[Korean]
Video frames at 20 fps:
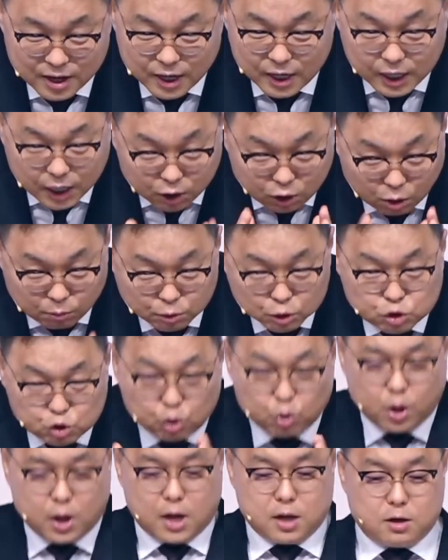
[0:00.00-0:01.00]
이게 너무
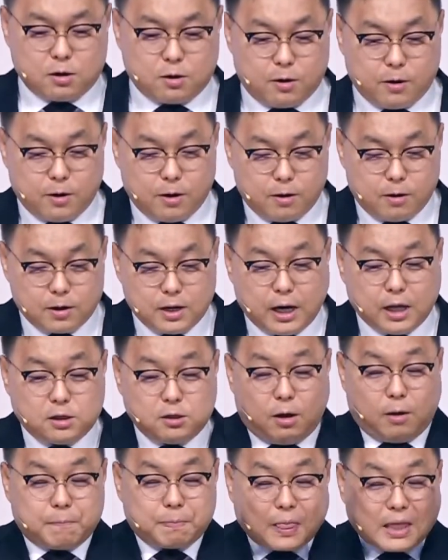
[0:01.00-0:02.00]
중요한 거예요.
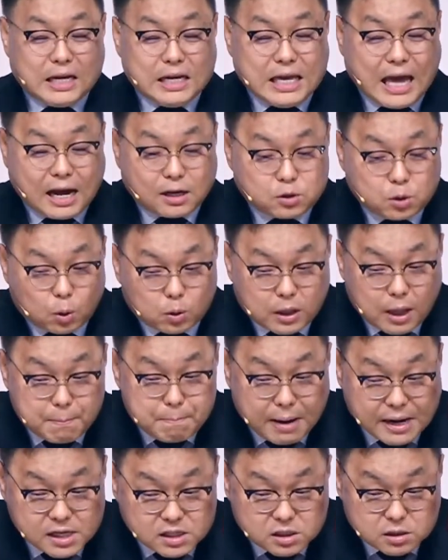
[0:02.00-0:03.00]
그래서 그 약속된
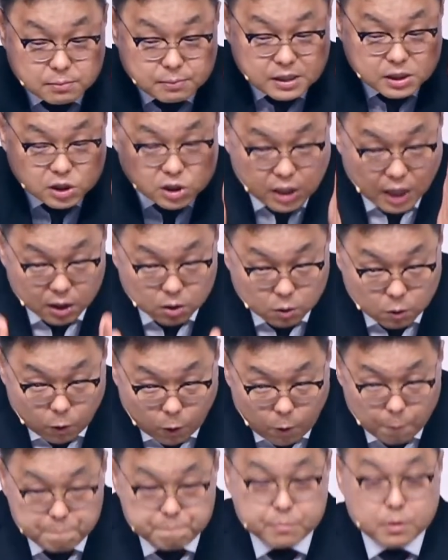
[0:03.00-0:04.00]
말씀을
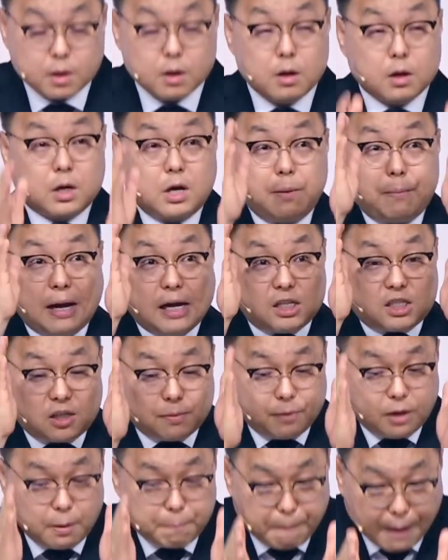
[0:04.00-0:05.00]
찾고 그
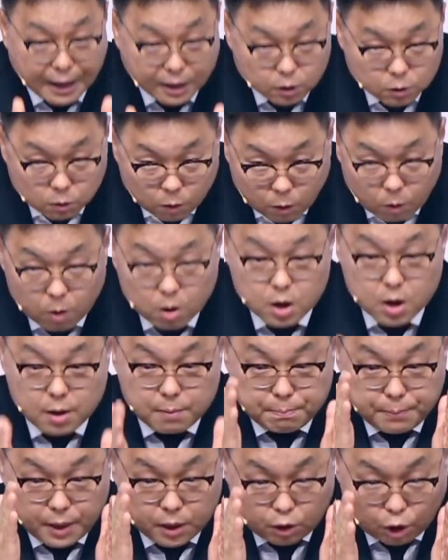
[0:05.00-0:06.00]
말씀을 받고
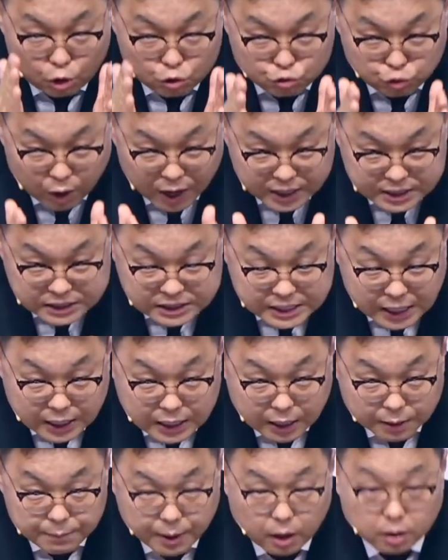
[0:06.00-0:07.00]
믿어 구하기
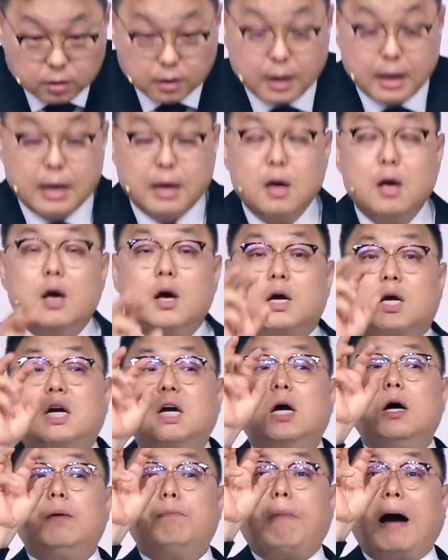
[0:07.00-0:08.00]
시작하면 그
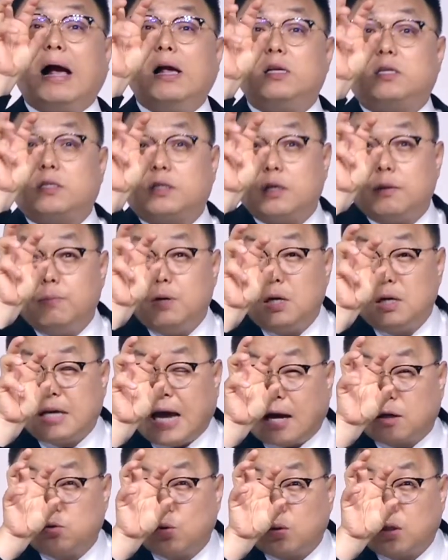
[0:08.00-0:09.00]
말씀을,
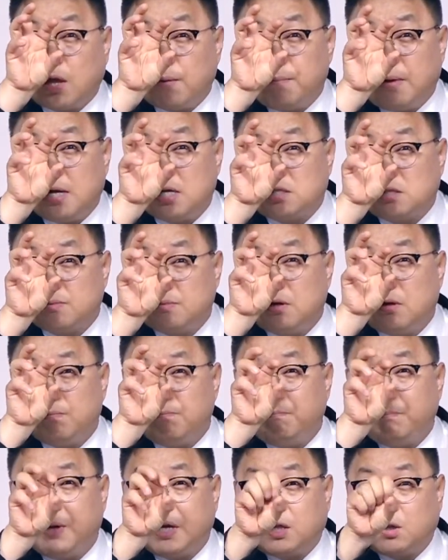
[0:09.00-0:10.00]
약속된 말씀을
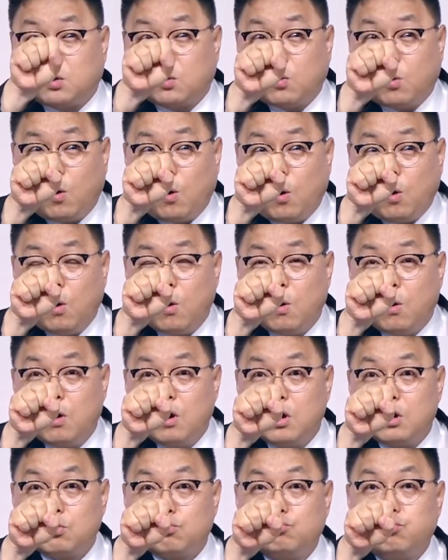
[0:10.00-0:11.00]
믿고
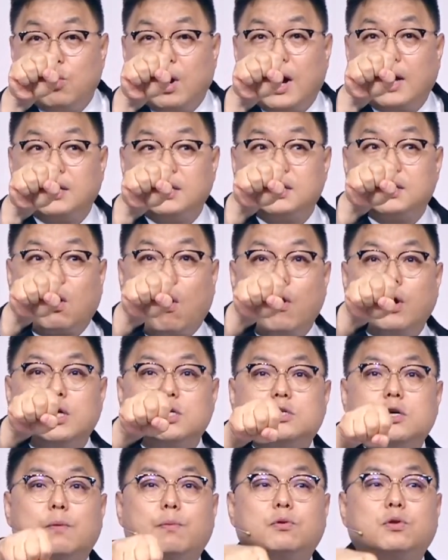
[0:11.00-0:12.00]
구하는
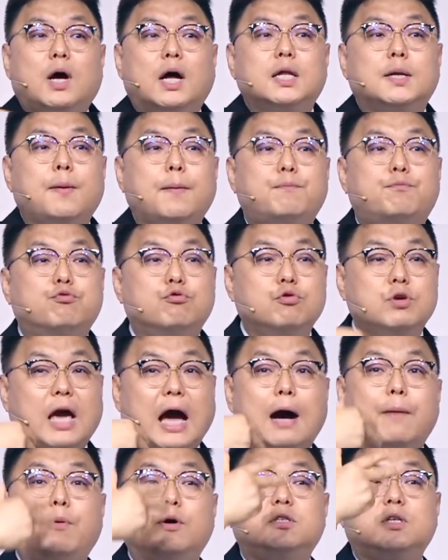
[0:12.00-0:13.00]
거기서부터 하나님의 부흥이,
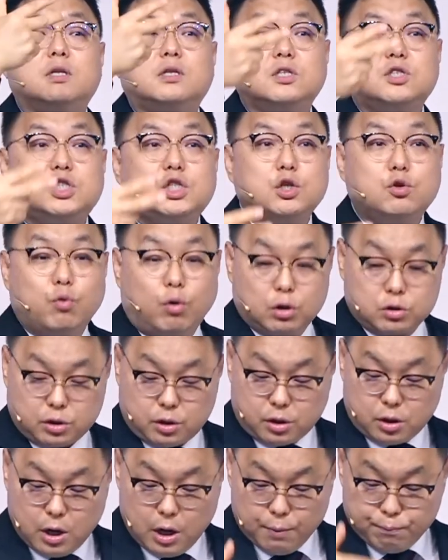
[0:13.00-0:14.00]
아버지의 뜻이
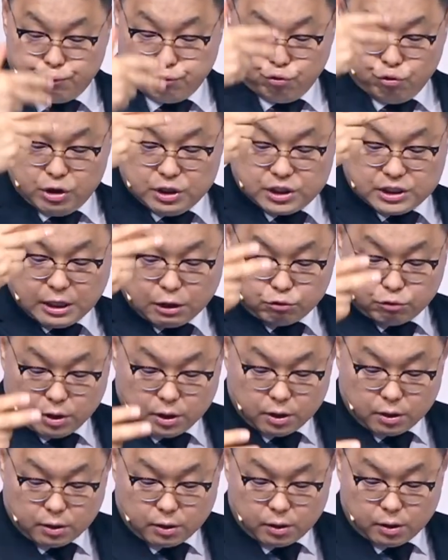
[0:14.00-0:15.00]
이루어져요. 부흥이
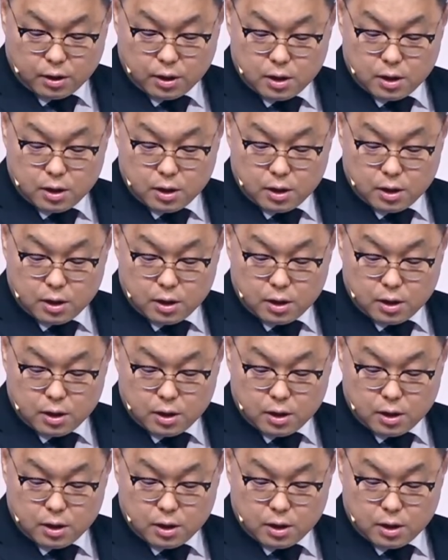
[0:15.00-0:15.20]
시작되는 거예요.